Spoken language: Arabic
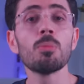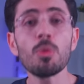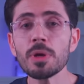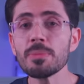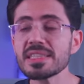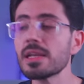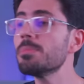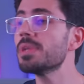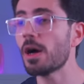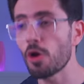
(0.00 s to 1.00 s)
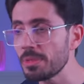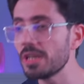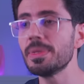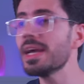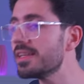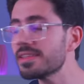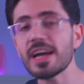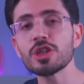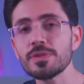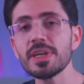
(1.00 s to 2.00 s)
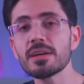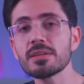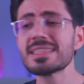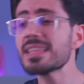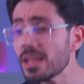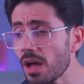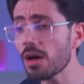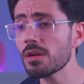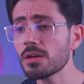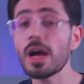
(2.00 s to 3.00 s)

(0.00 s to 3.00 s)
ممكن مثلا من عوامل البيئه اللي انت عايش فيها زي الحر